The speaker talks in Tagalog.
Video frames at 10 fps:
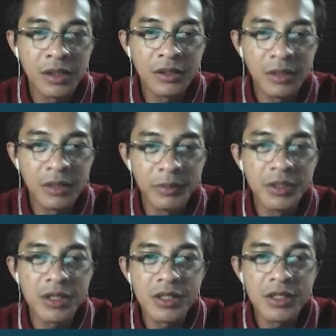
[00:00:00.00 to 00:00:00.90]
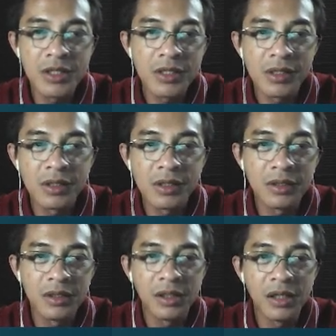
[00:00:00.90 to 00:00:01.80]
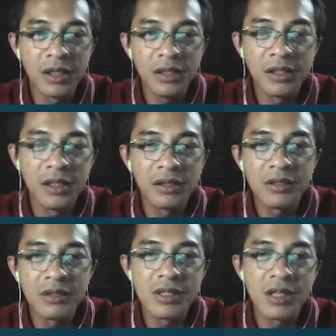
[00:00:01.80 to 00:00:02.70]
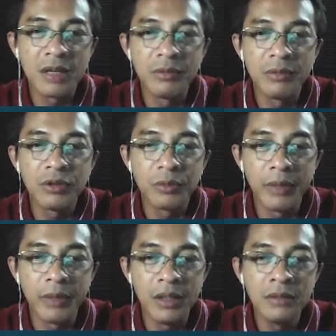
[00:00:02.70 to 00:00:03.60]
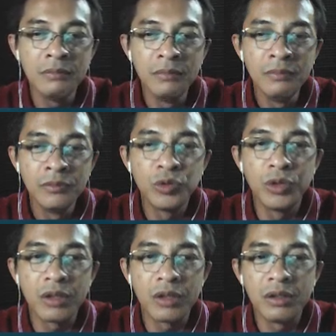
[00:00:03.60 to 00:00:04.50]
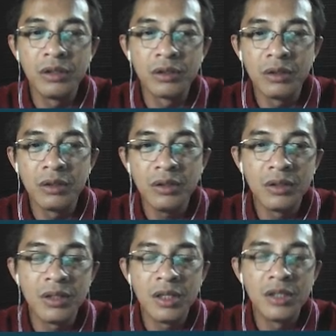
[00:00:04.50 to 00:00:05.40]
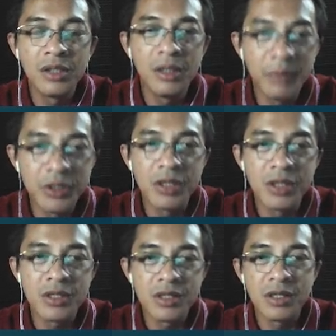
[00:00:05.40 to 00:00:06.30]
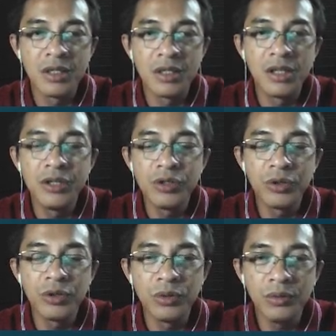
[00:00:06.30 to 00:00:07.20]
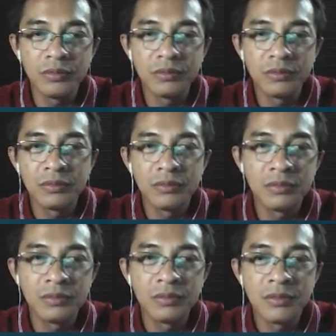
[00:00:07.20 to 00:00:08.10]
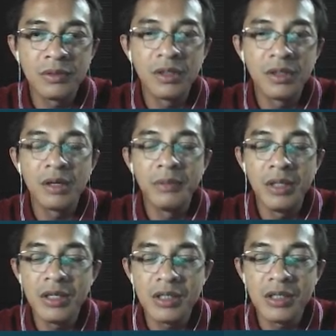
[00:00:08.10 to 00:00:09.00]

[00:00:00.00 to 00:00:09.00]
damages okay the debtor is liable to pay to the creditor damages in addition to the remedies